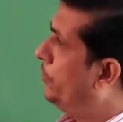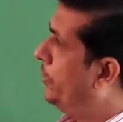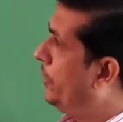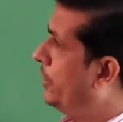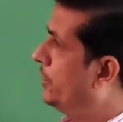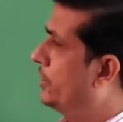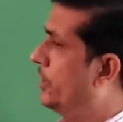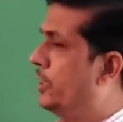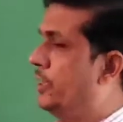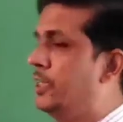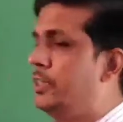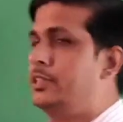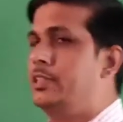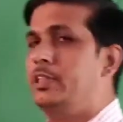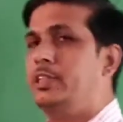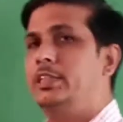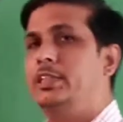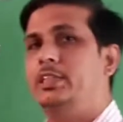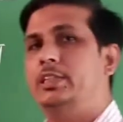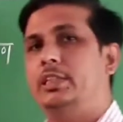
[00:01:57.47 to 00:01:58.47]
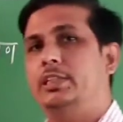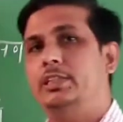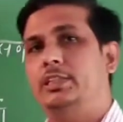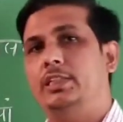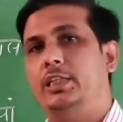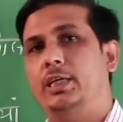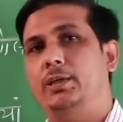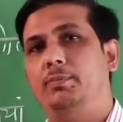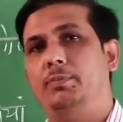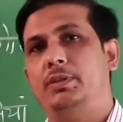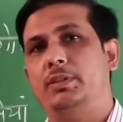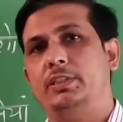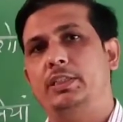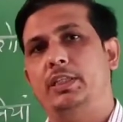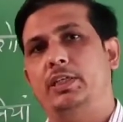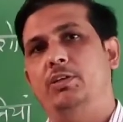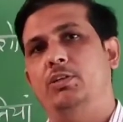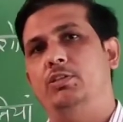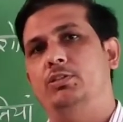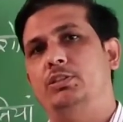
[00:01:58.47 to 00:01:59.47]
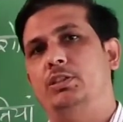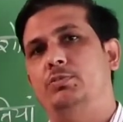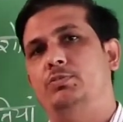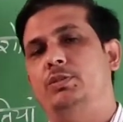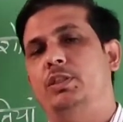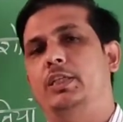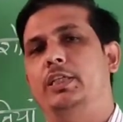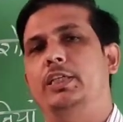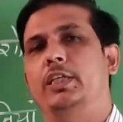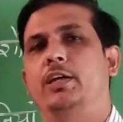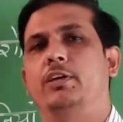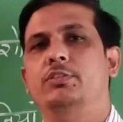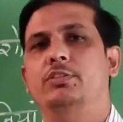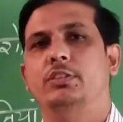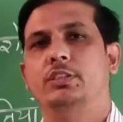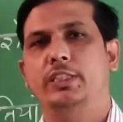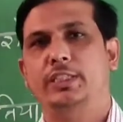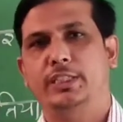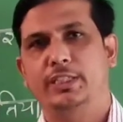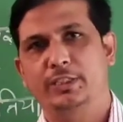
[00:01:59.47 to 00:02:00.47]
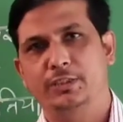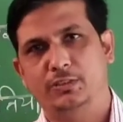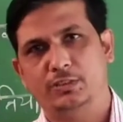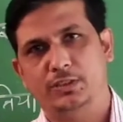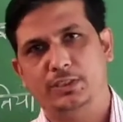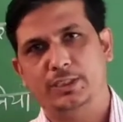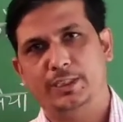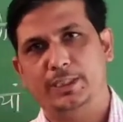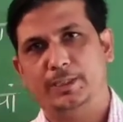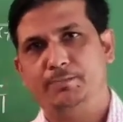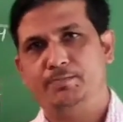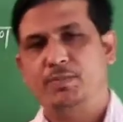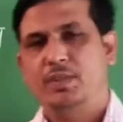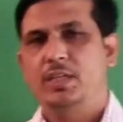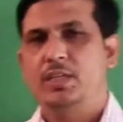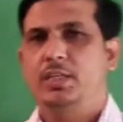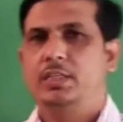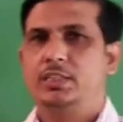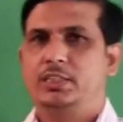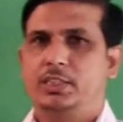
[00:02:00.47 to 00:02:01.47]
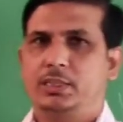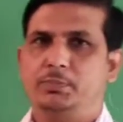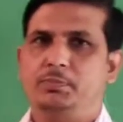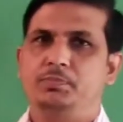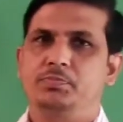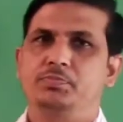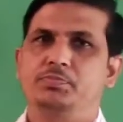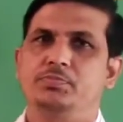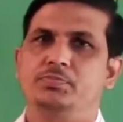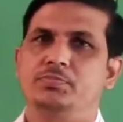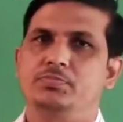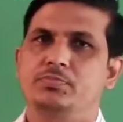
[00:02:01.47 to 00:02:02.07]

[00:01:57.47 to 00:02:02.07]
तब ये ज़्यादा सक्रियता से काम करता है और जब जल की आवश्यकता नहीं होती है तब